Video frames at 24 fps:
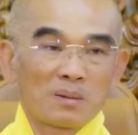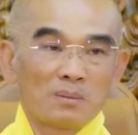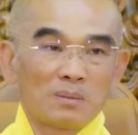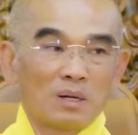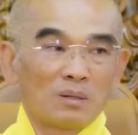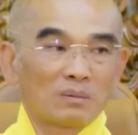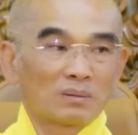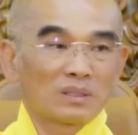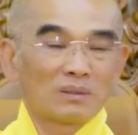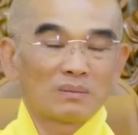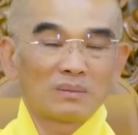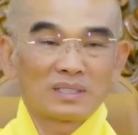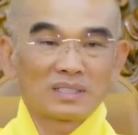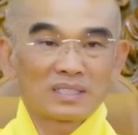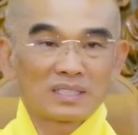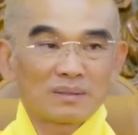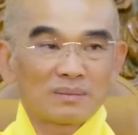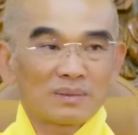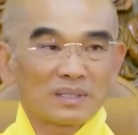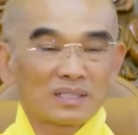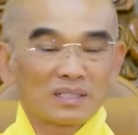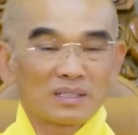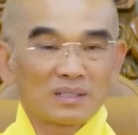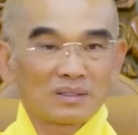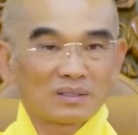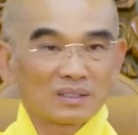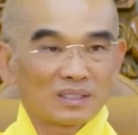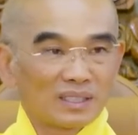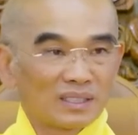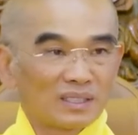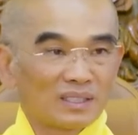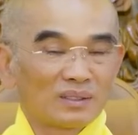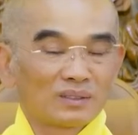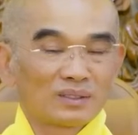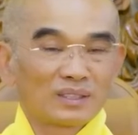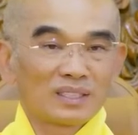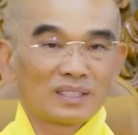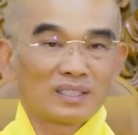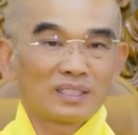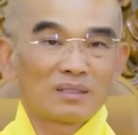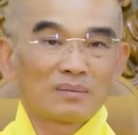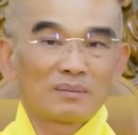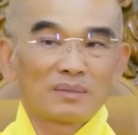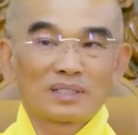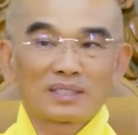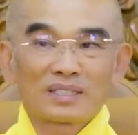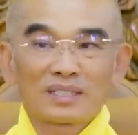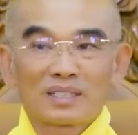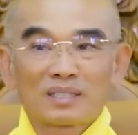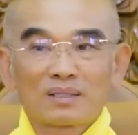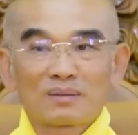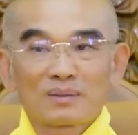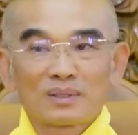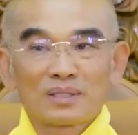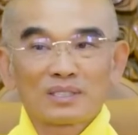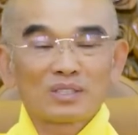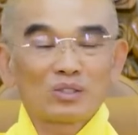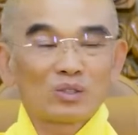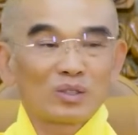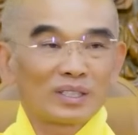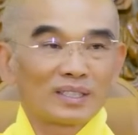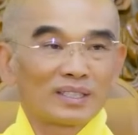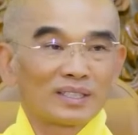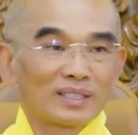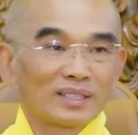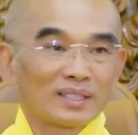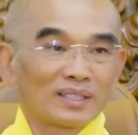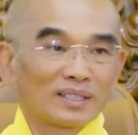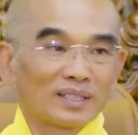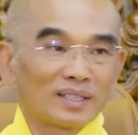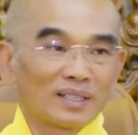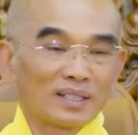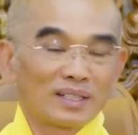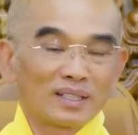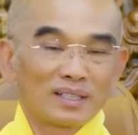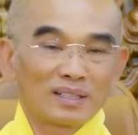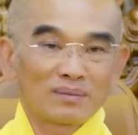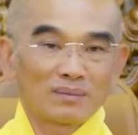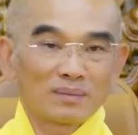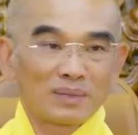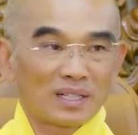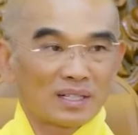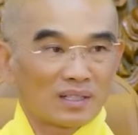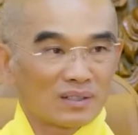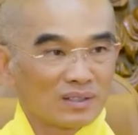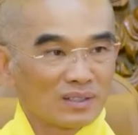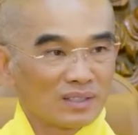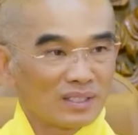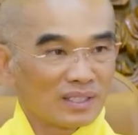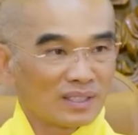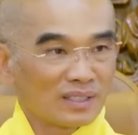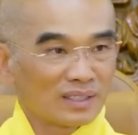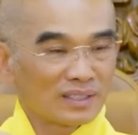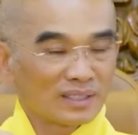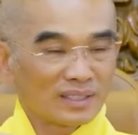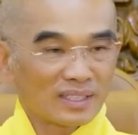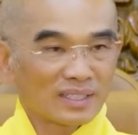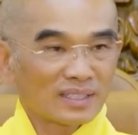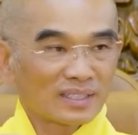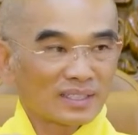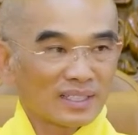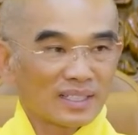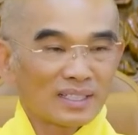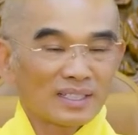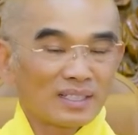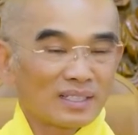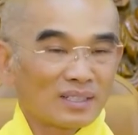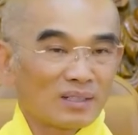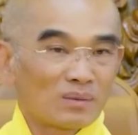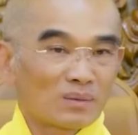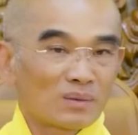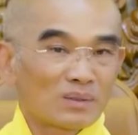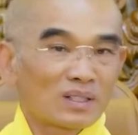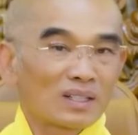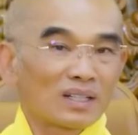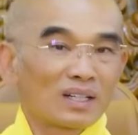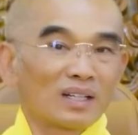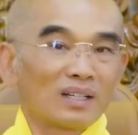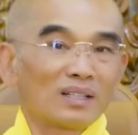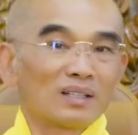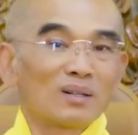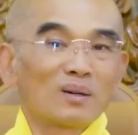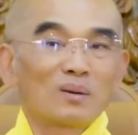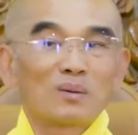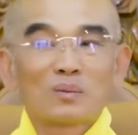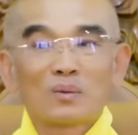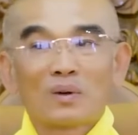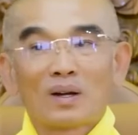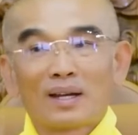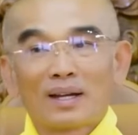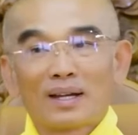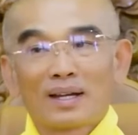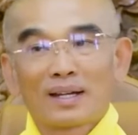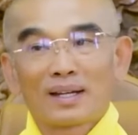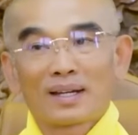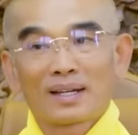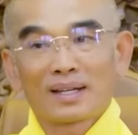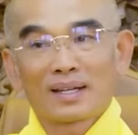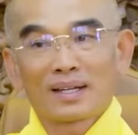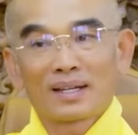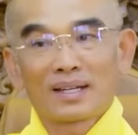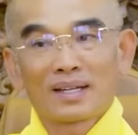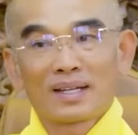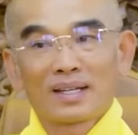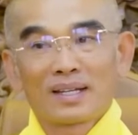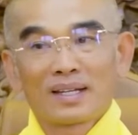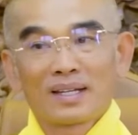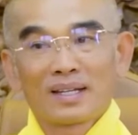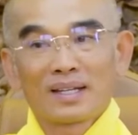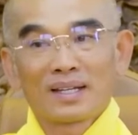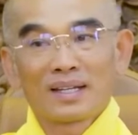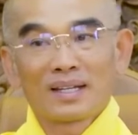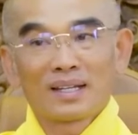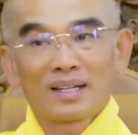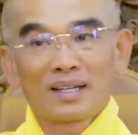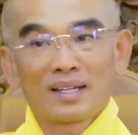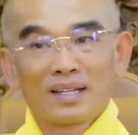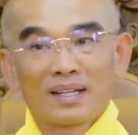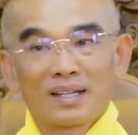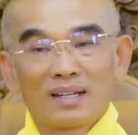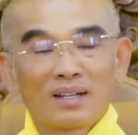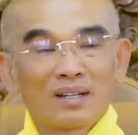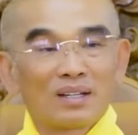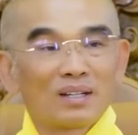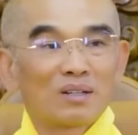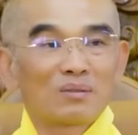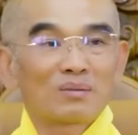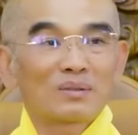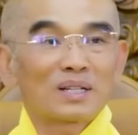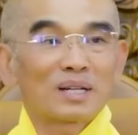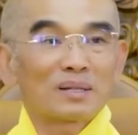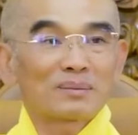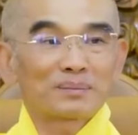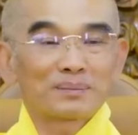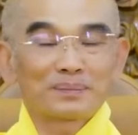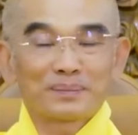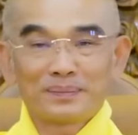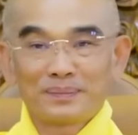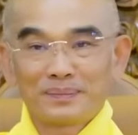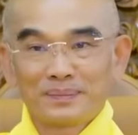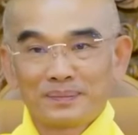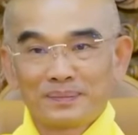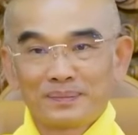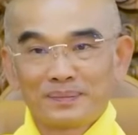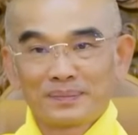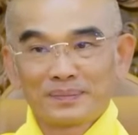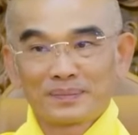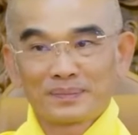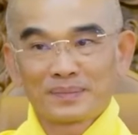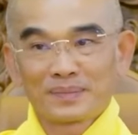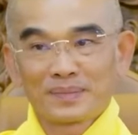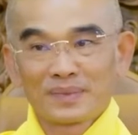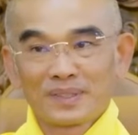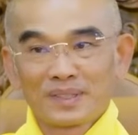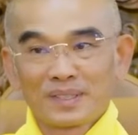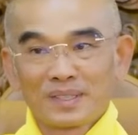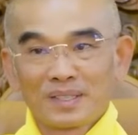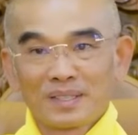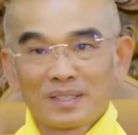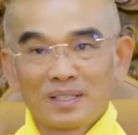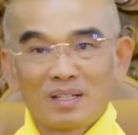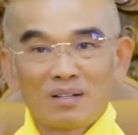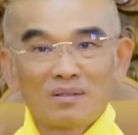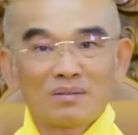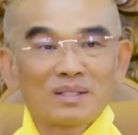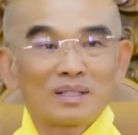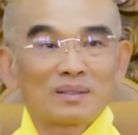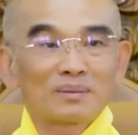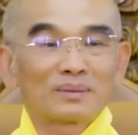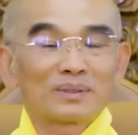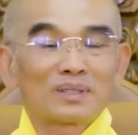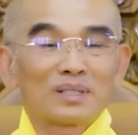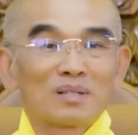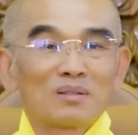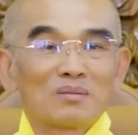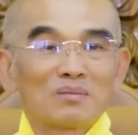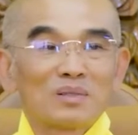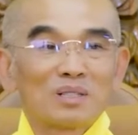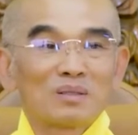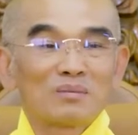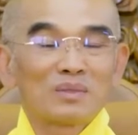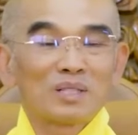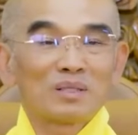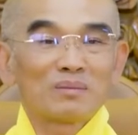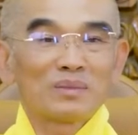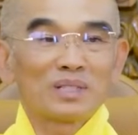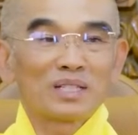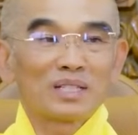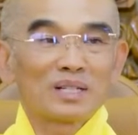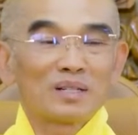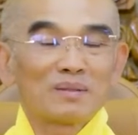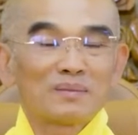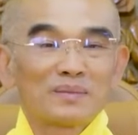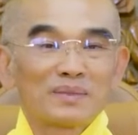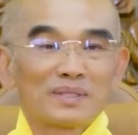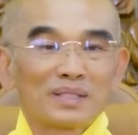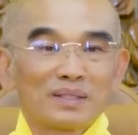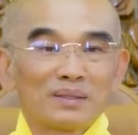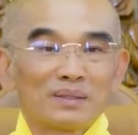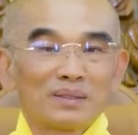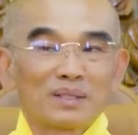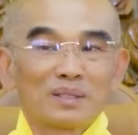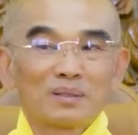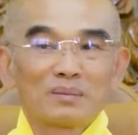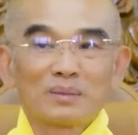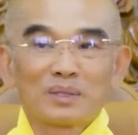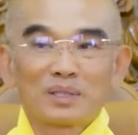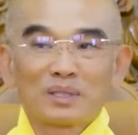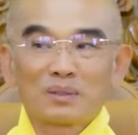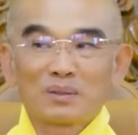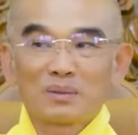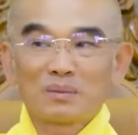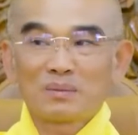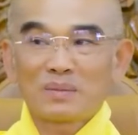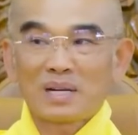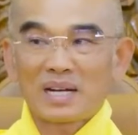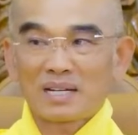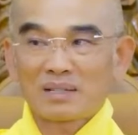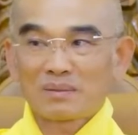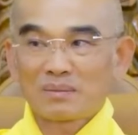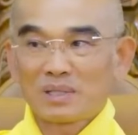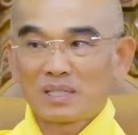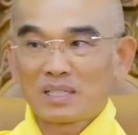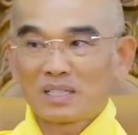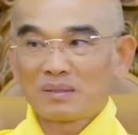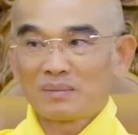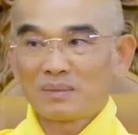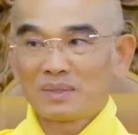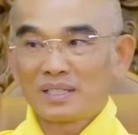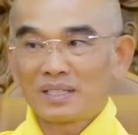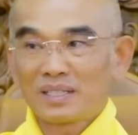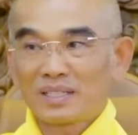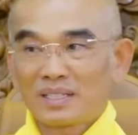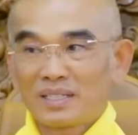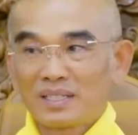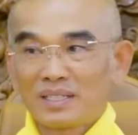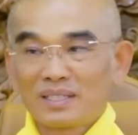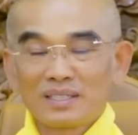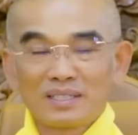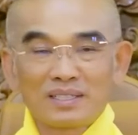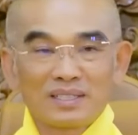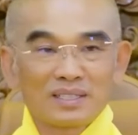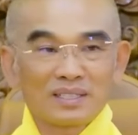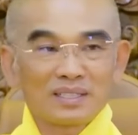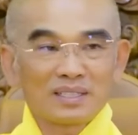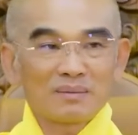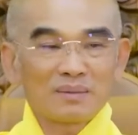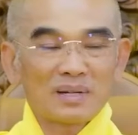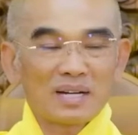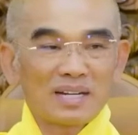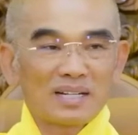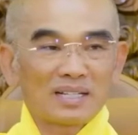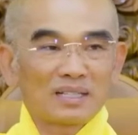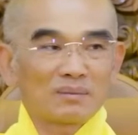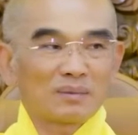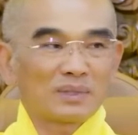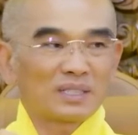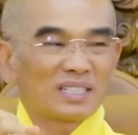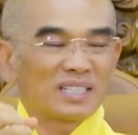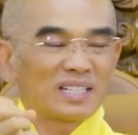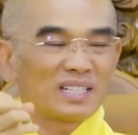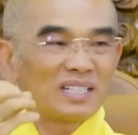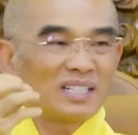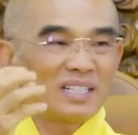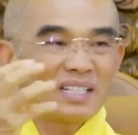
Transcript: Một là mình sẽ bắt đầu, chuyện đầu tiên là mình sẽ không nói chuyện với người đó. Mà nói chuyện thì chắc chắn là không có lời ôn hòa. Thôi không gặp, không gặp thôi mình mình mình ôm chịu đi, mình rủ bạn mình cái mình kể cái chuyện cái bà là bà thấy